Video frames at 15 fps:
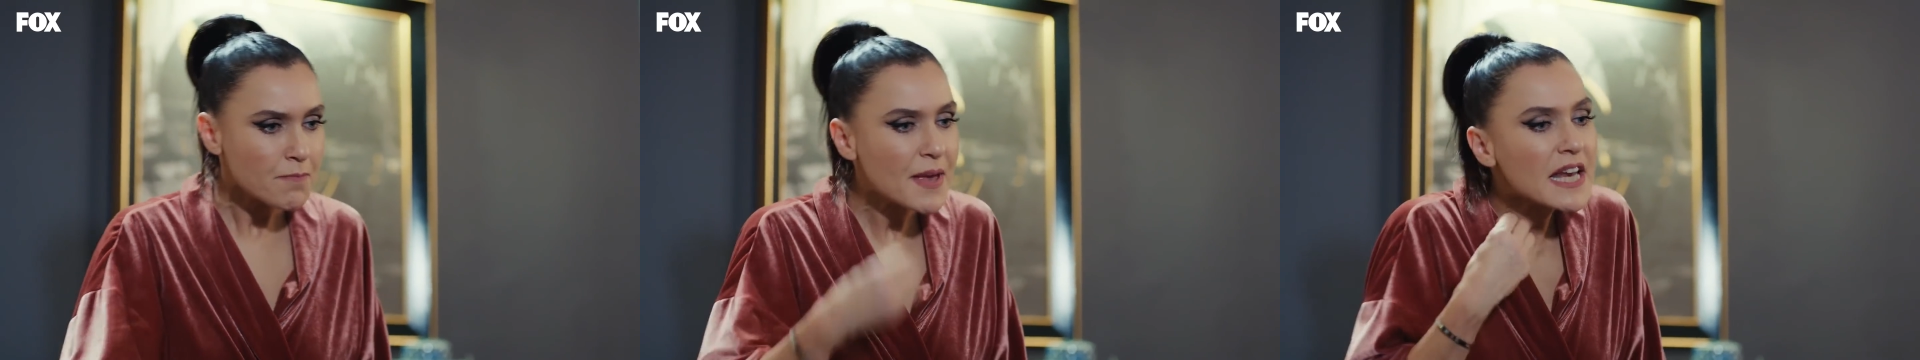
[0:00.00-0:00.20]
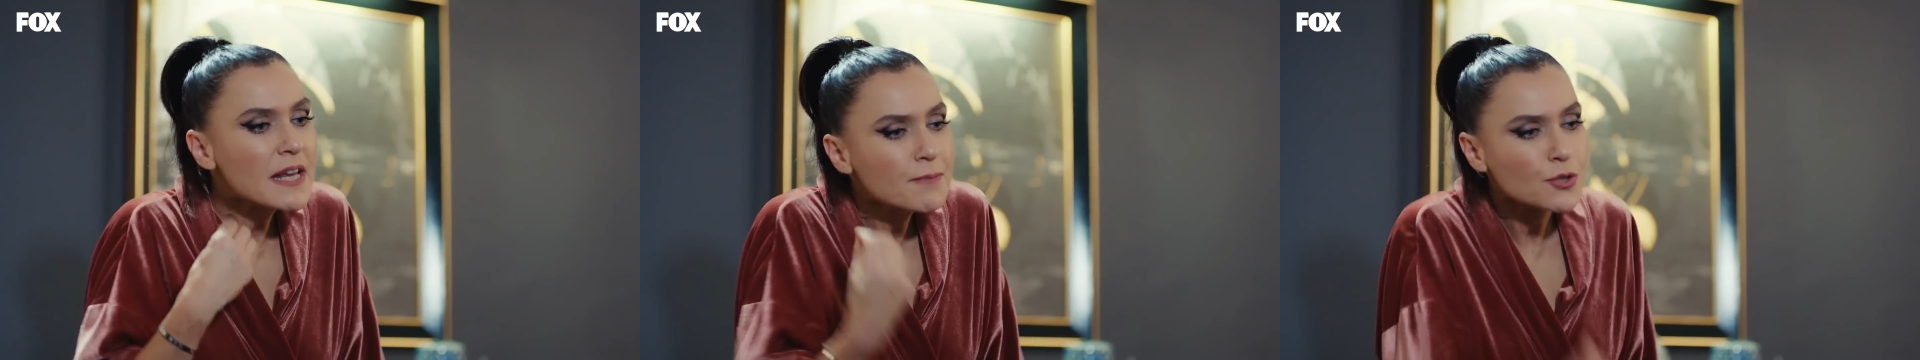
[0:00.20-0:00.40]

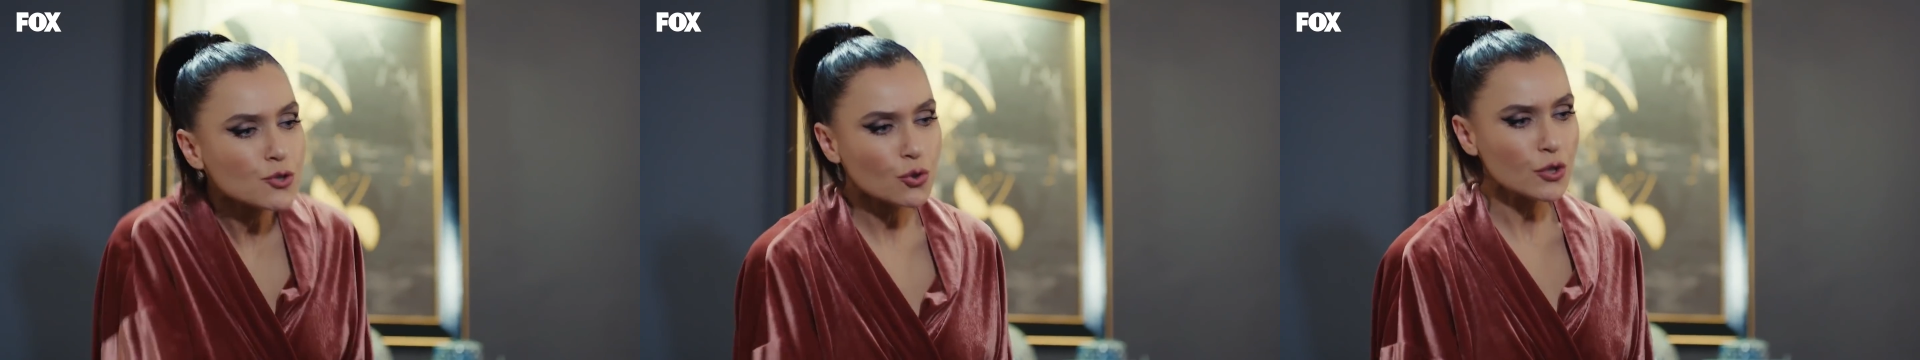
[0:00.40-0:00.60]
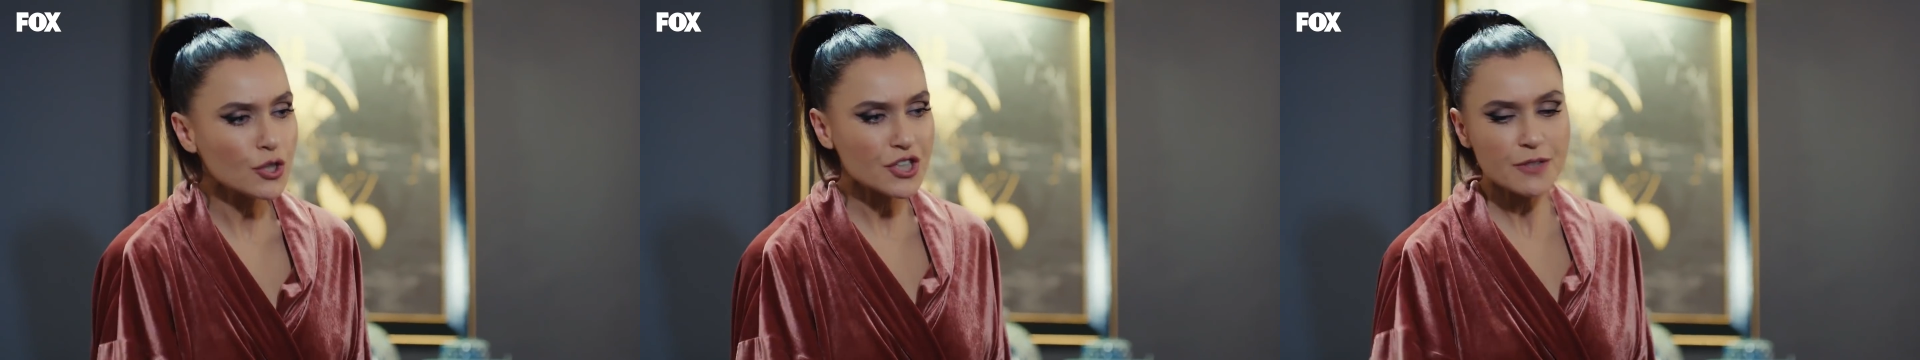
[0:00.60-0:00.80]
Benim
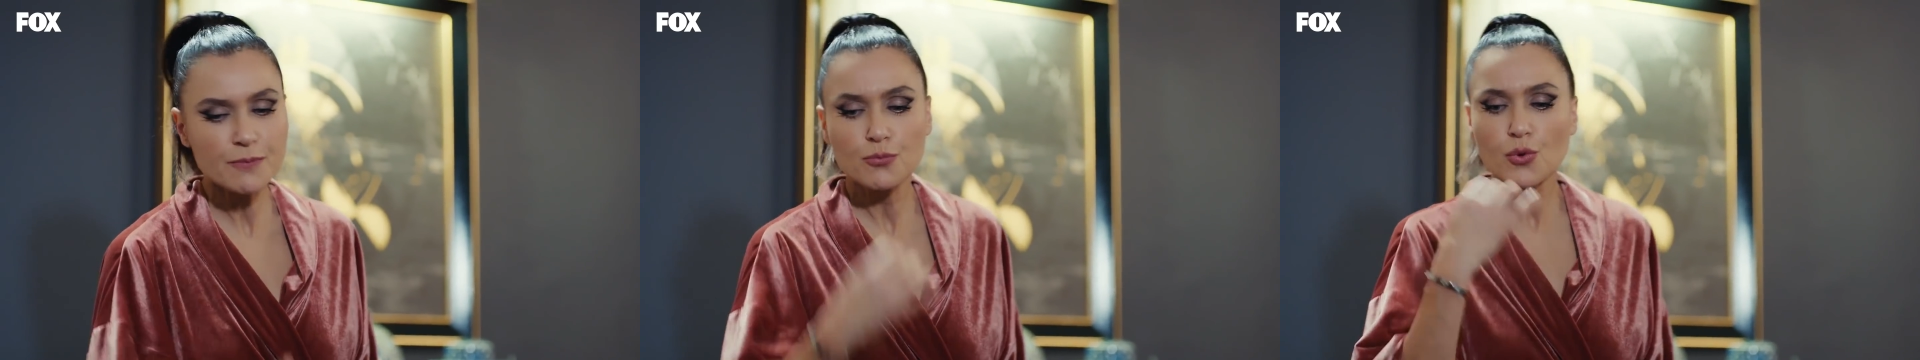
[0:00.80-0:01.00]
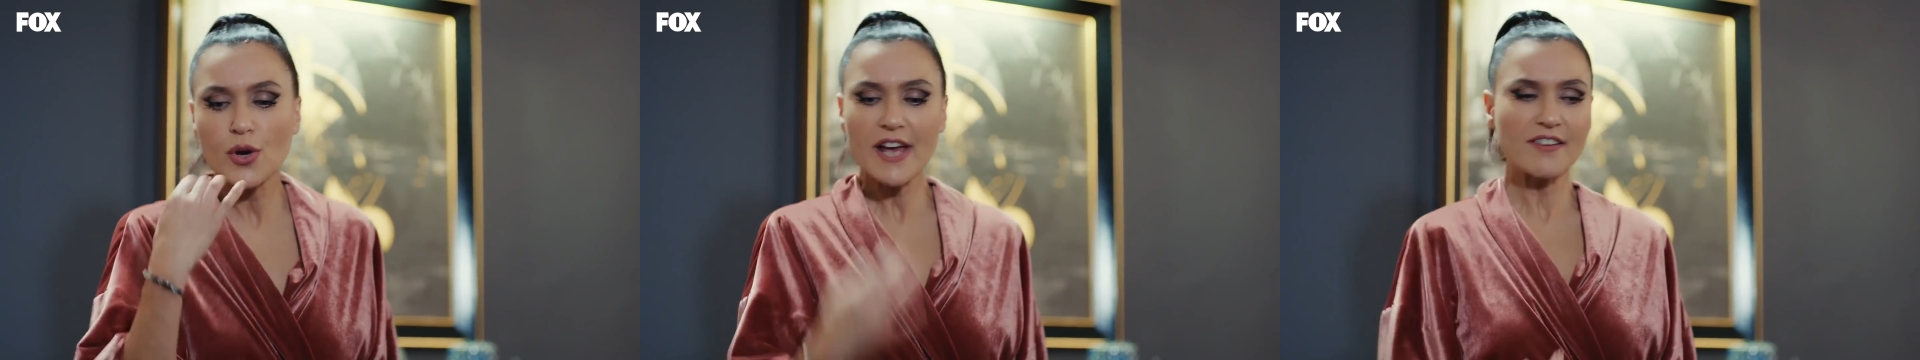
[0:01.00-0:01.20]

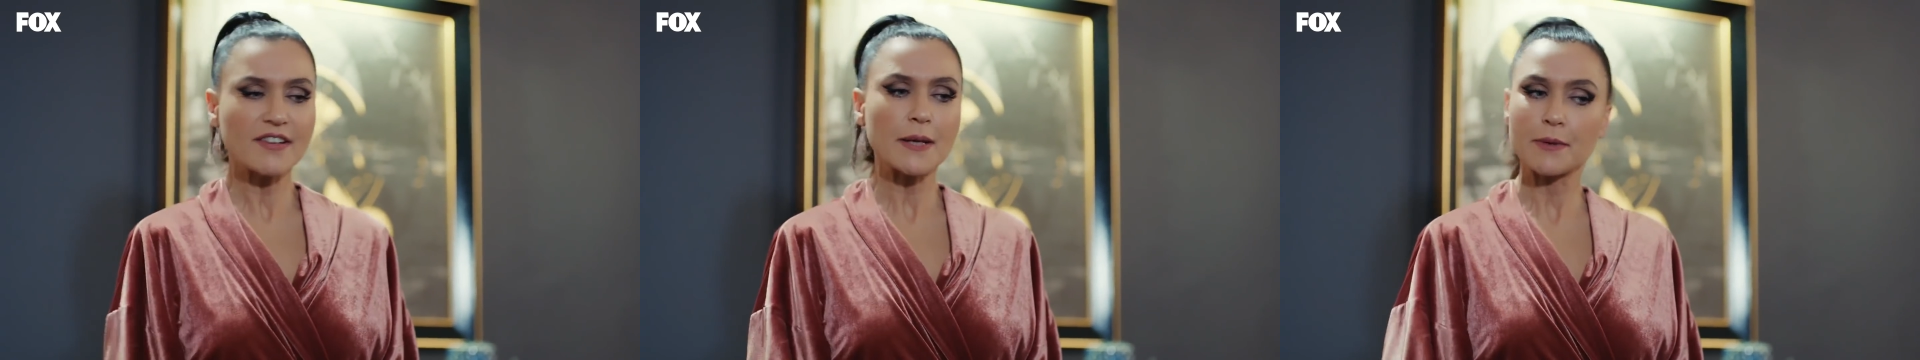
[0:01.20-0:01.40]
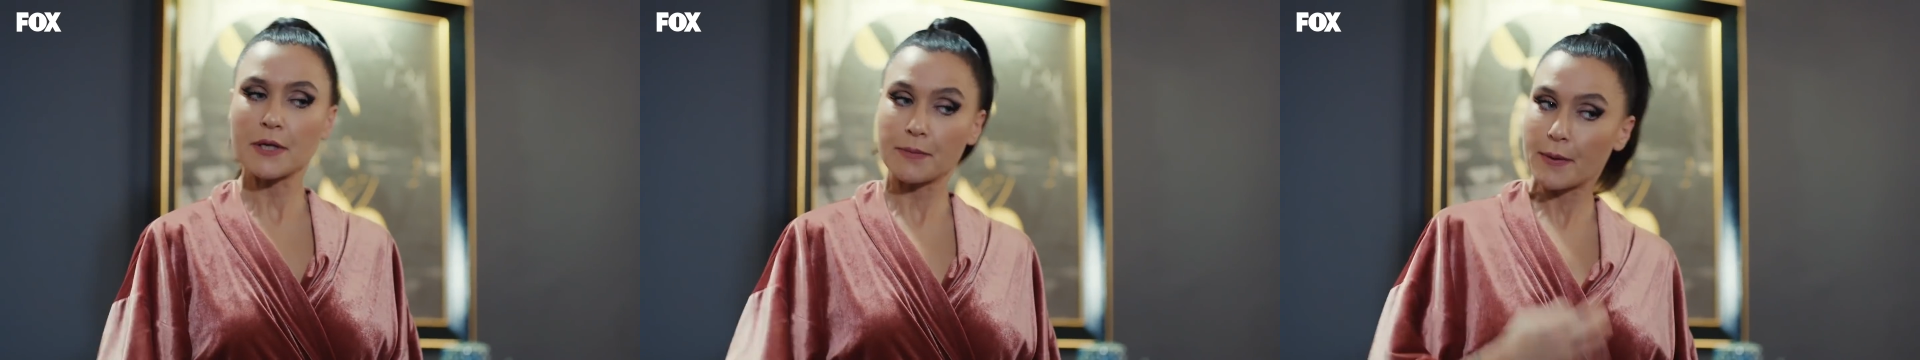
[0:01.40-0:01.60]
psikolojim bu
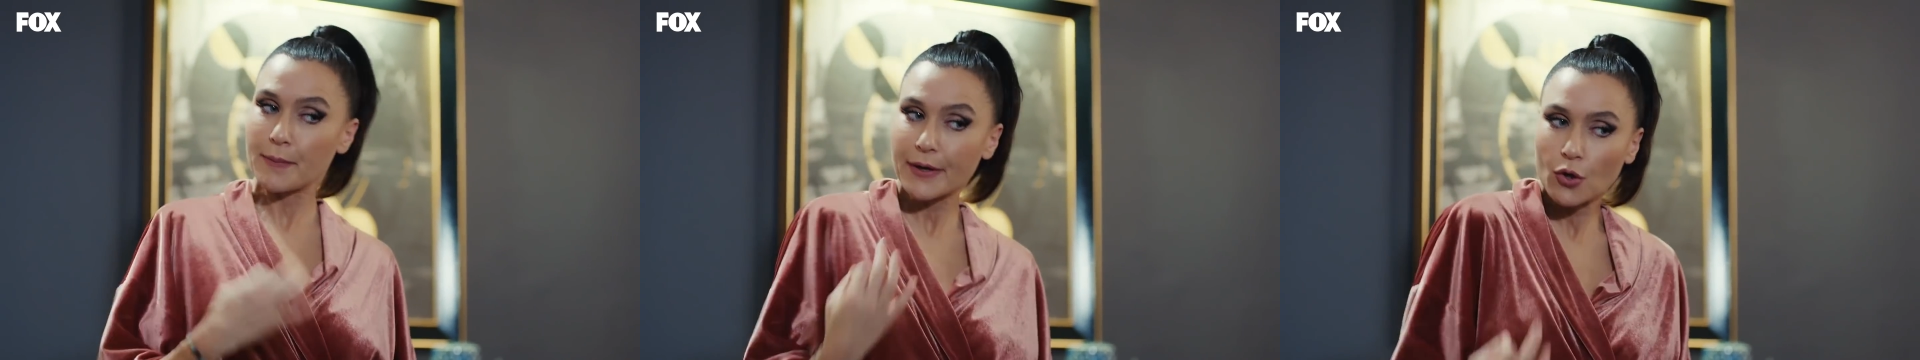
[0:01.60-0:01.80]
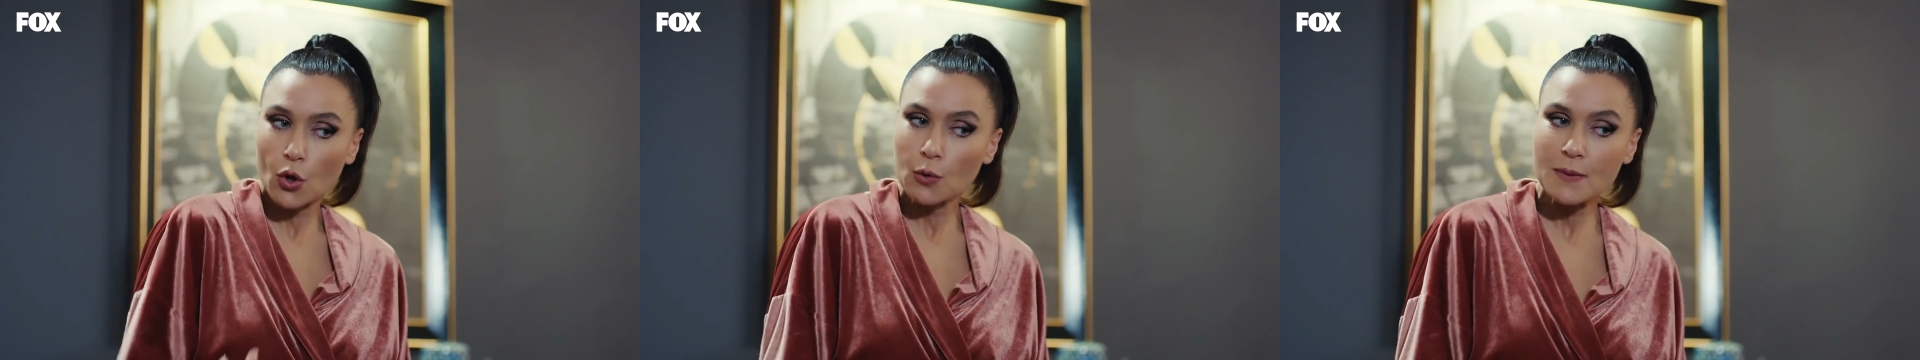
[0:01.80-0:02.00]
evde bir
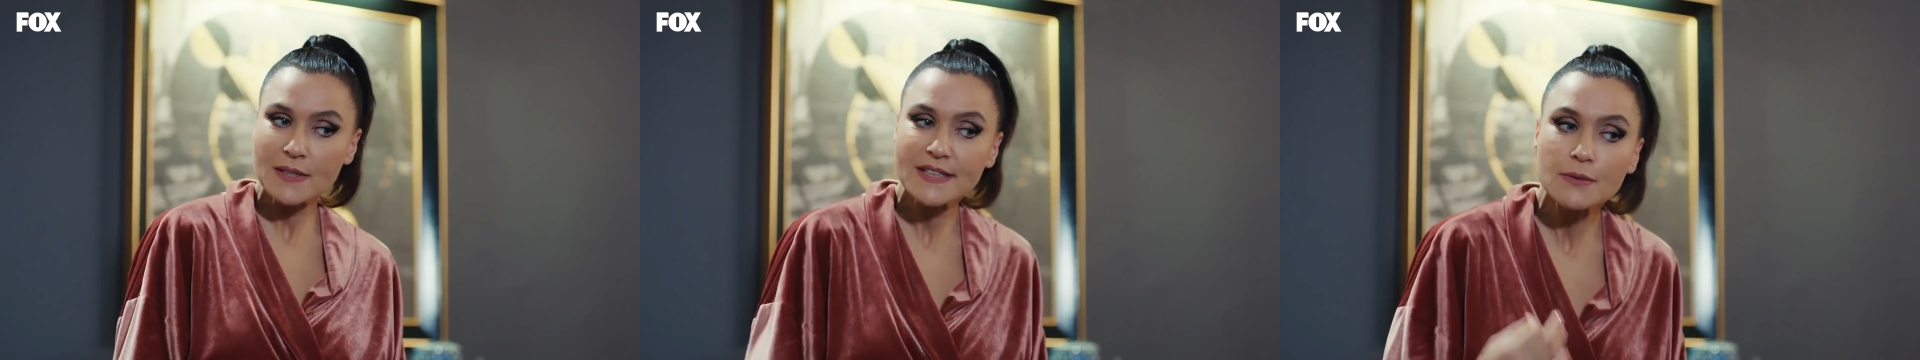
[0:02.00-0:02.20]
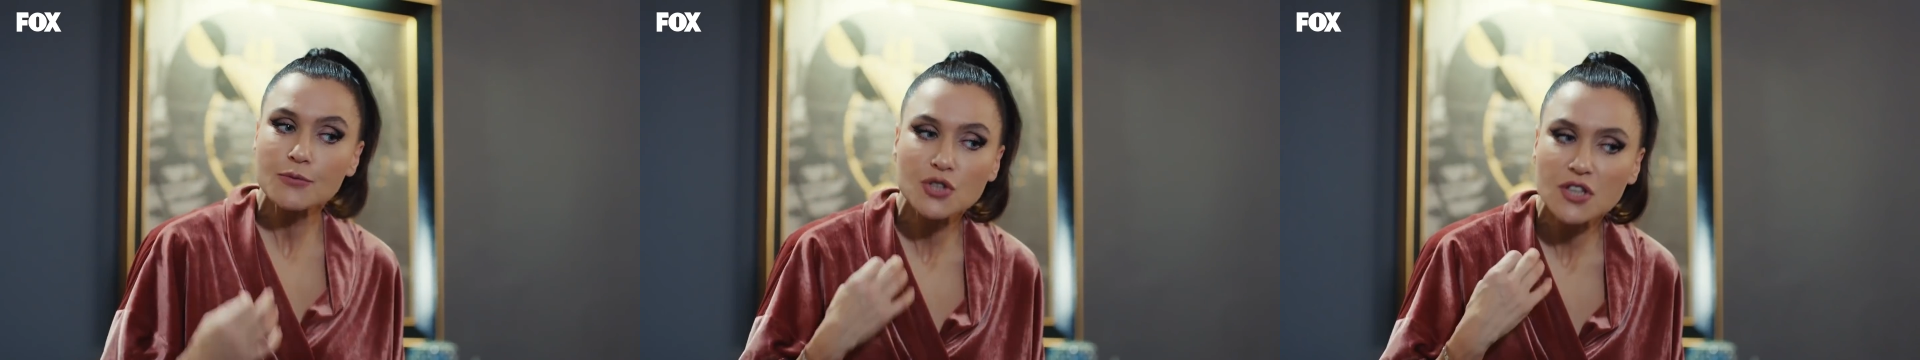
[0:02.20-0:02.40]
bebek olmasına